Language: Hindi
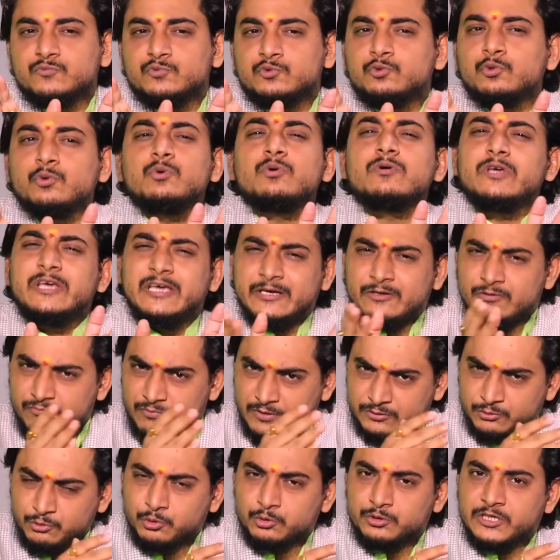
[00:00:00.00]
तो एक
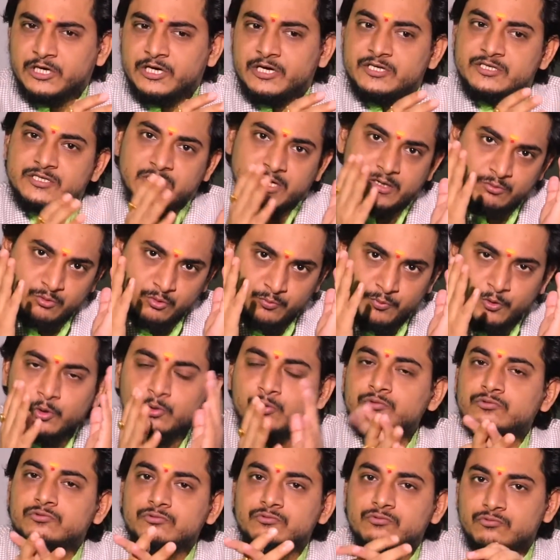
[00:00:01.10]
वक्त होता है जहाँ वो
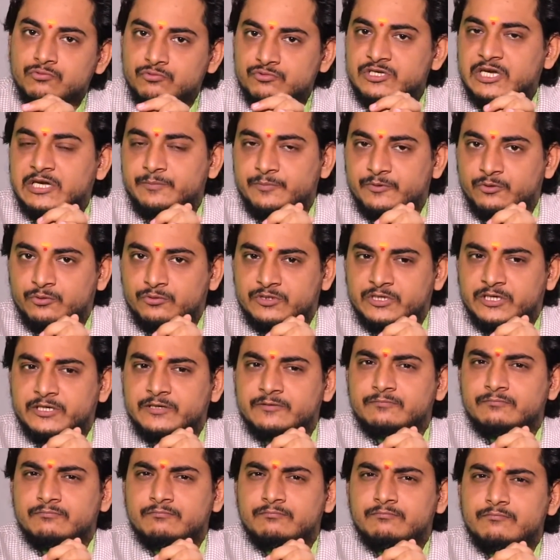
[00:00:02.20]
बहुत ऊंचाई पे होता है
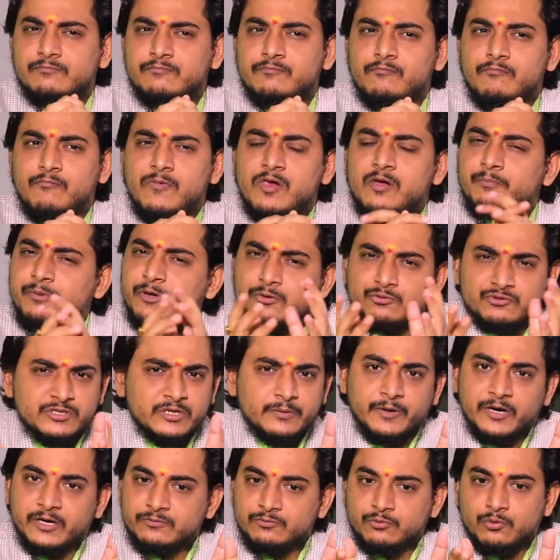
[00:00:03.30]
फिर उसके
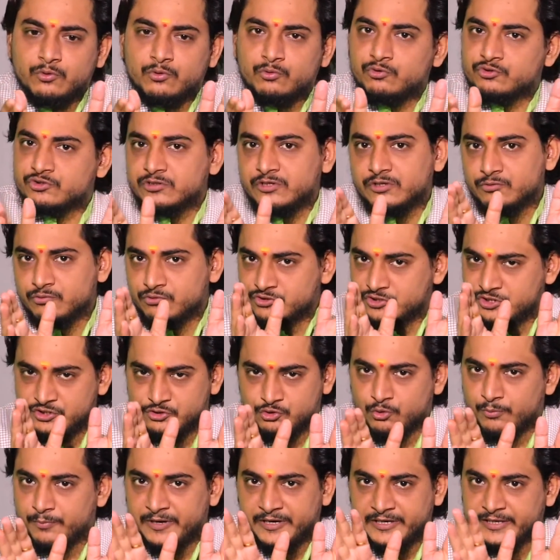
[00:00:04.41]
बाद वो कुछ दिन उस चीज़
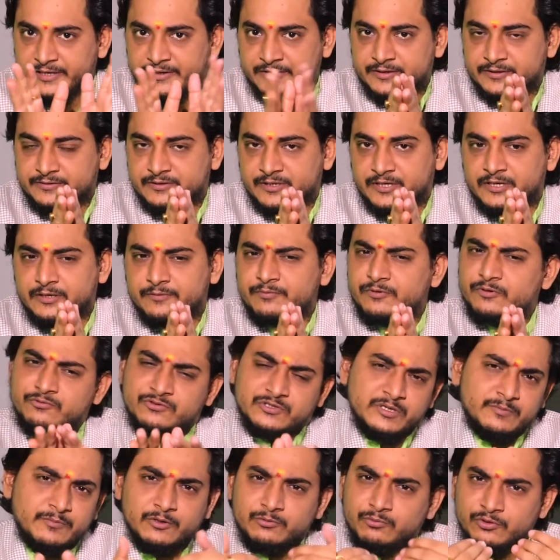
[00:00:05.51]
को मेंटेन करता है फिर
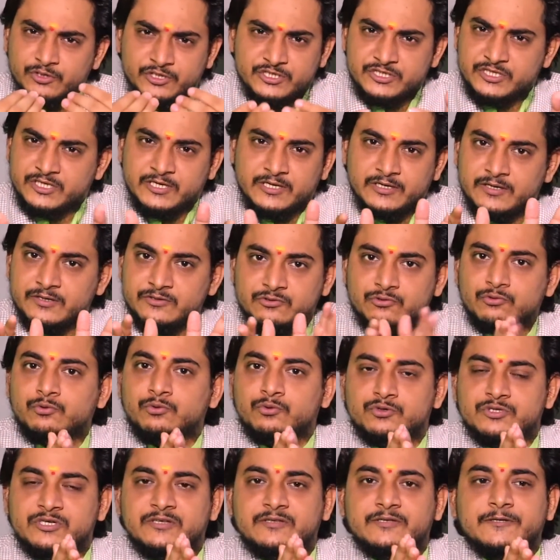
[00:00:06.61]
उसके बाद वो नीचे आना शुरू
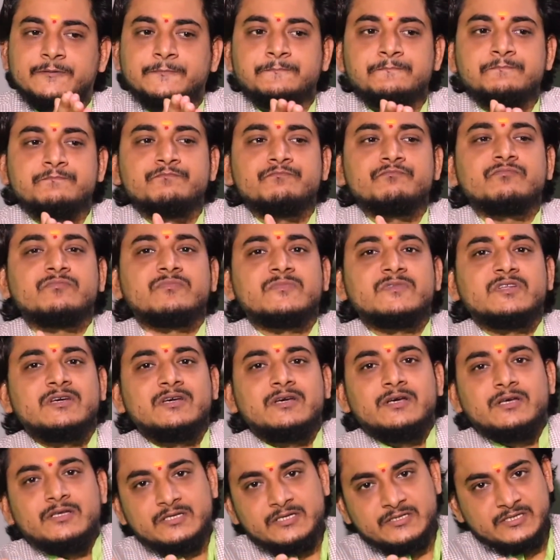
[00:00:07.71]
हो जाता
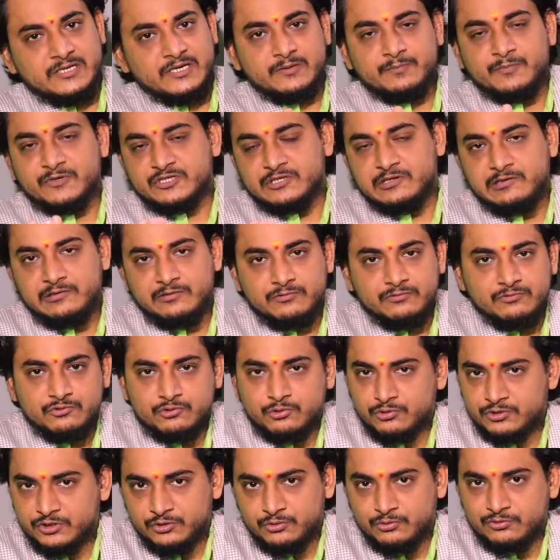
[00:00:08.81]
है जैसे एक मछली
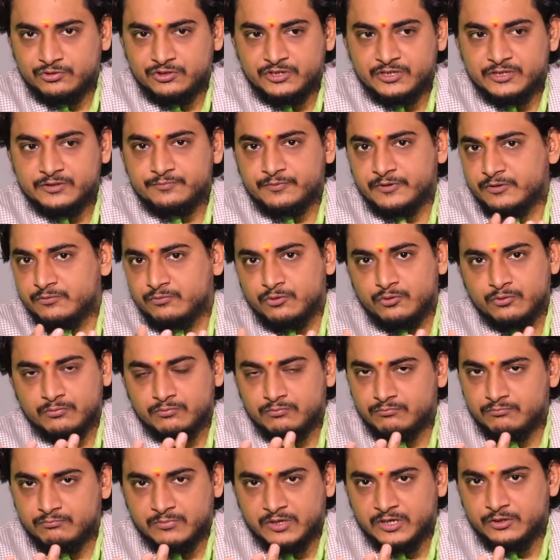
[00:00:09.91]
छोटी होती है फिर वो
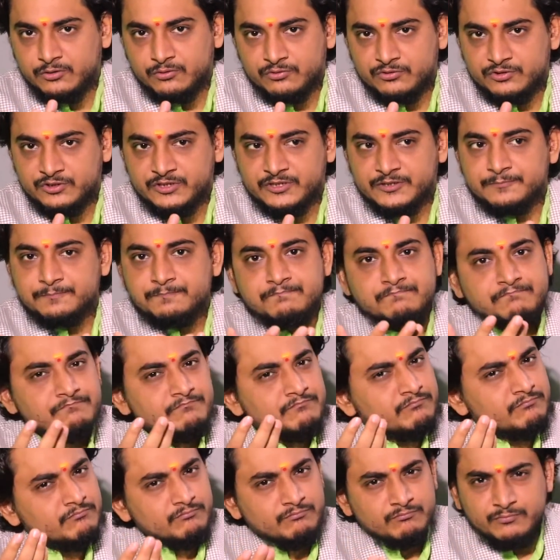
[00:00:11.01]
बड़ी होती है
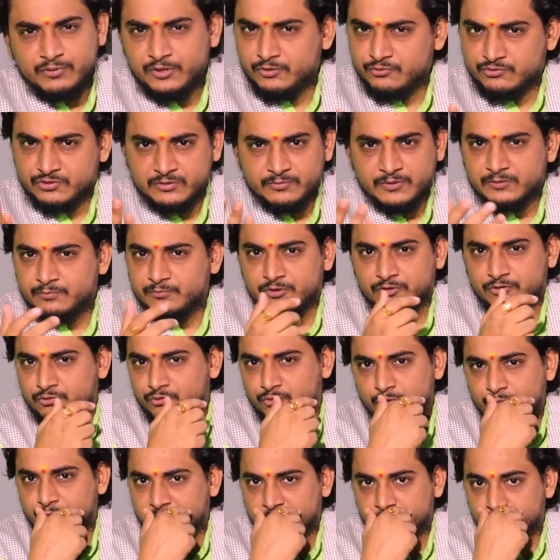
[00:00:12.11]
फिर उसके बाद मृत्यु
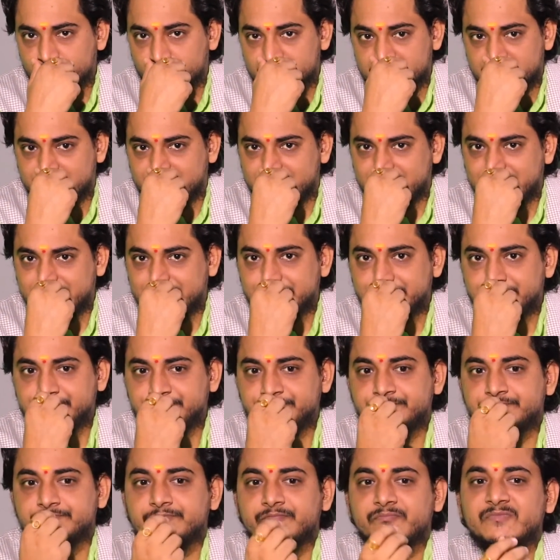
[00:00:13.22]
को प्राप्त हो जाती
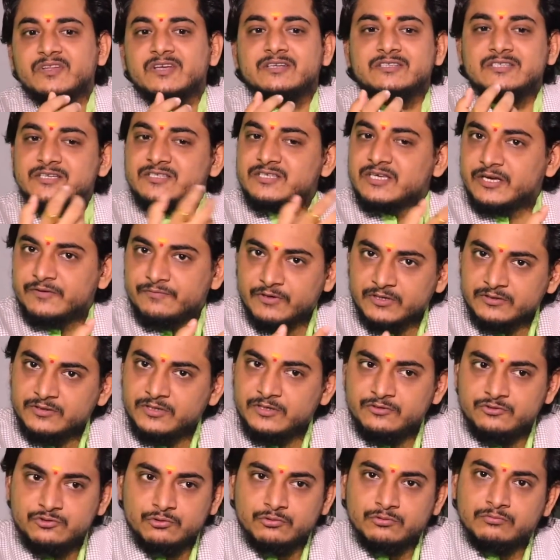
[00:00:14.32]
है जैसे एक
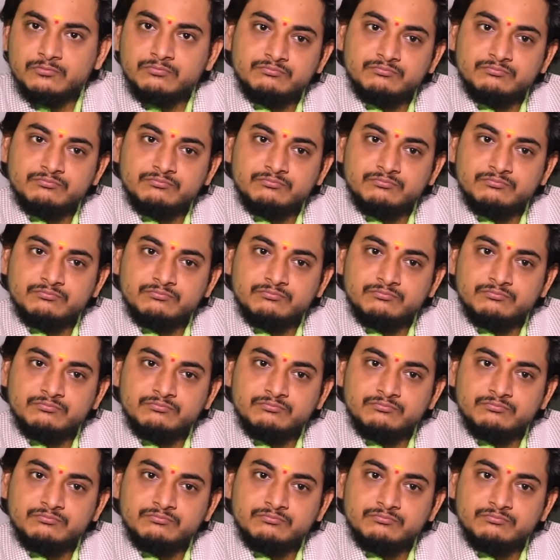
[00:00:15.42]
व्यक्ति जो